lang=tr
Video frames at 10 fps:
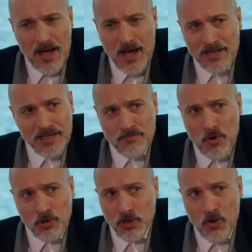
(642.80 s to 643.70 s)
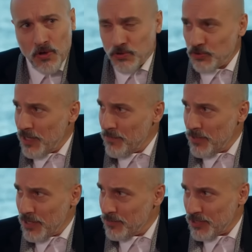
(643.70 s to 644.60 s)
hangi Mollaoğlu'ndan
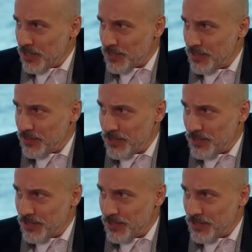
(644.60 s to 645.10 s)
paramı tahsil